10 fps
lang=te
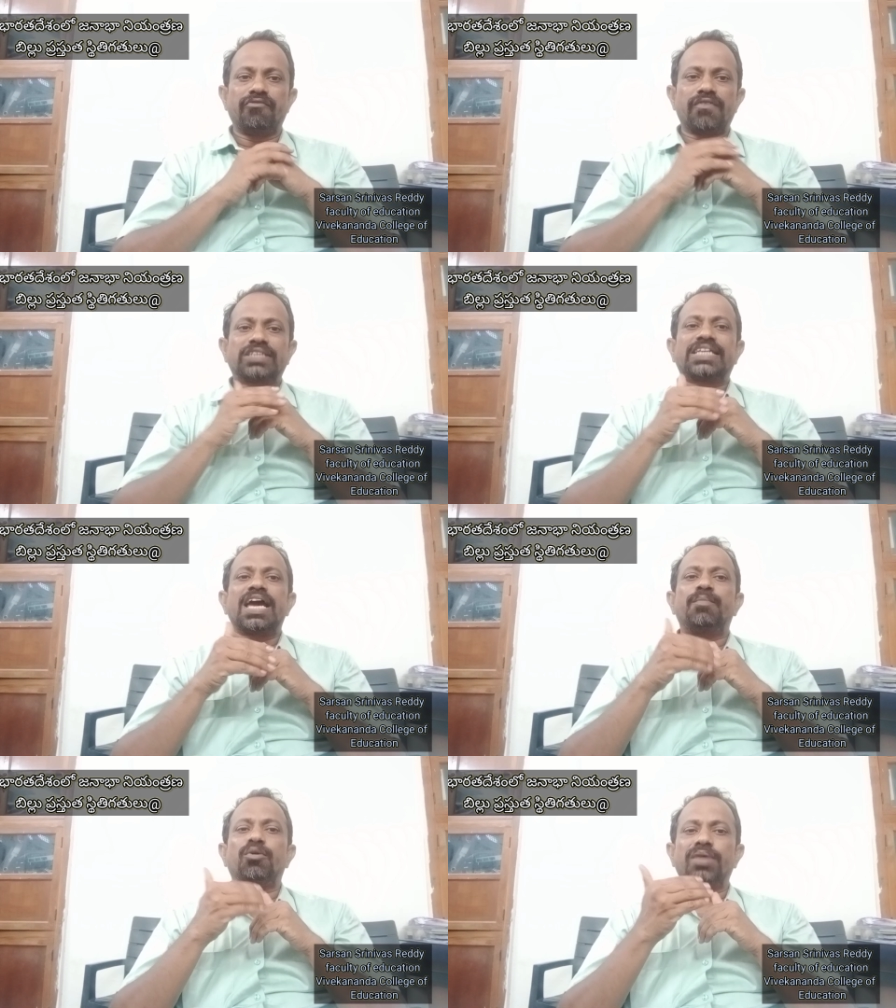
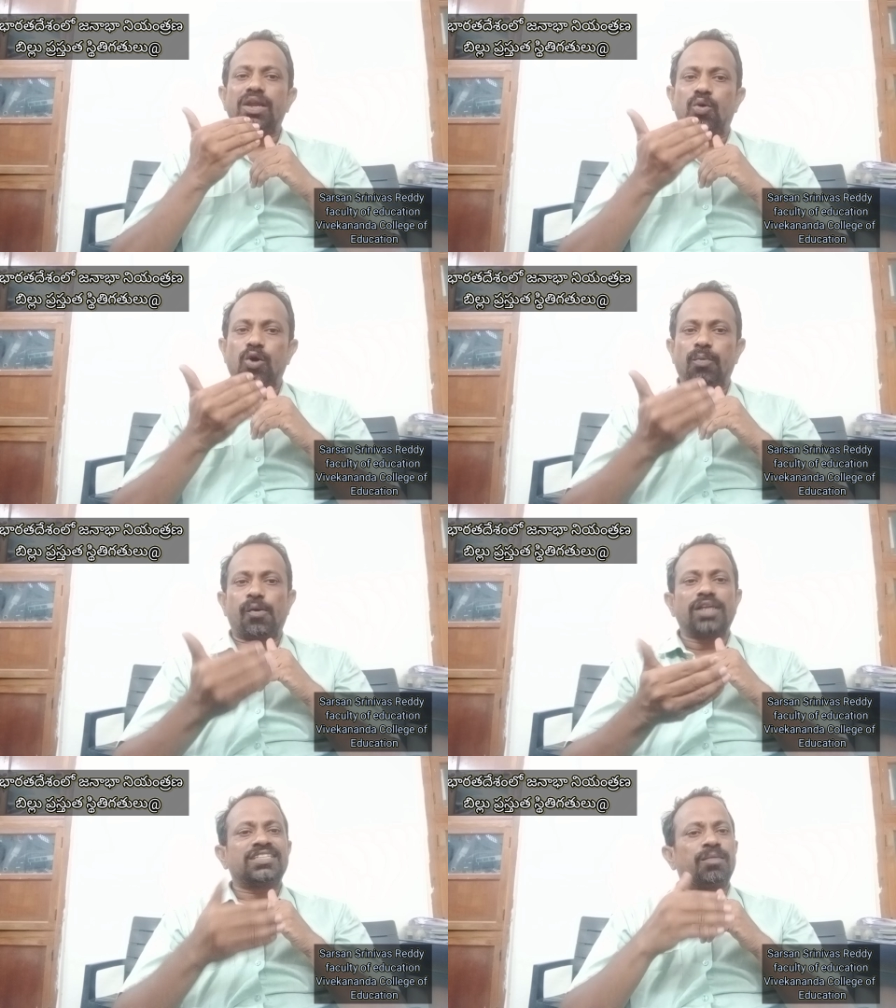వ్యవసాయ భూముల్ని
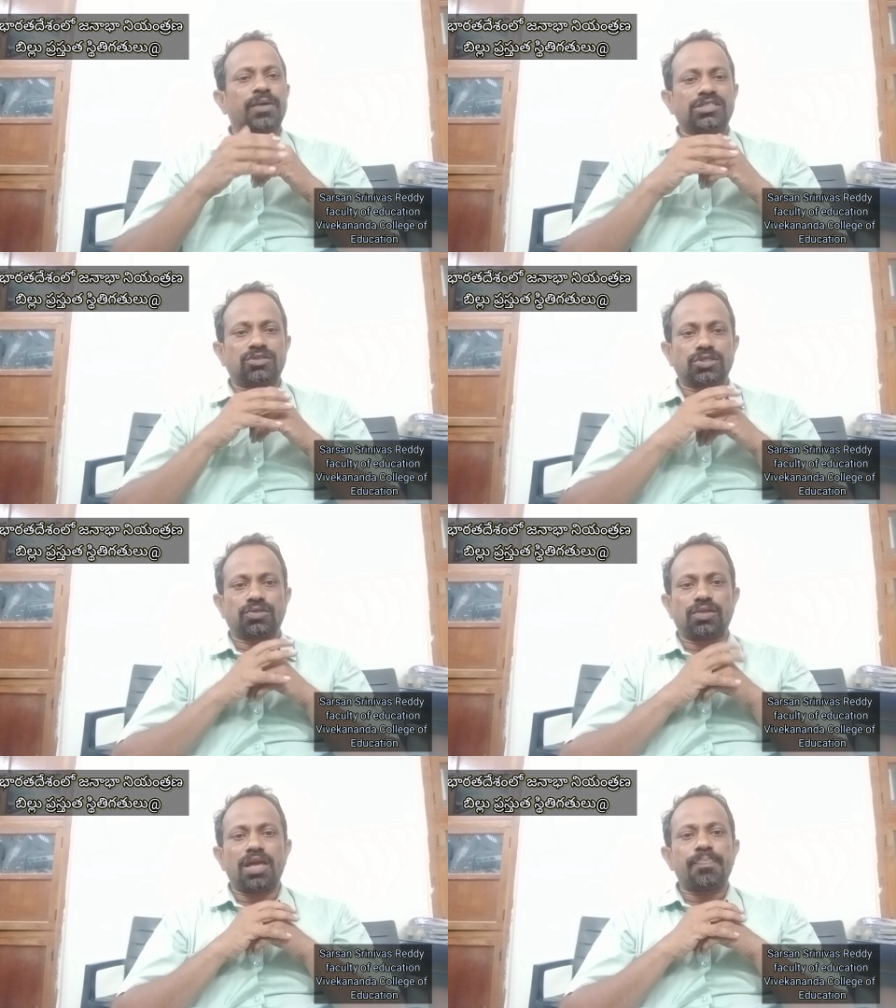కోల్పోవాల్సిన పరిస్థితి
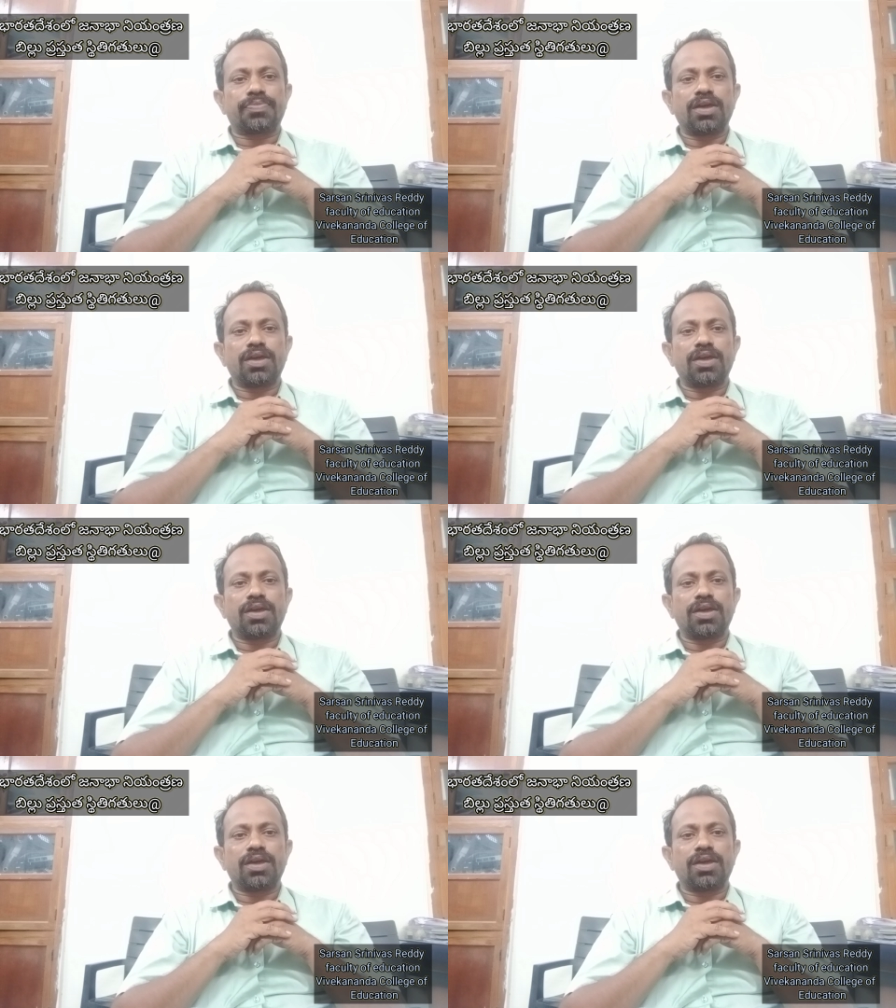వస్తుంది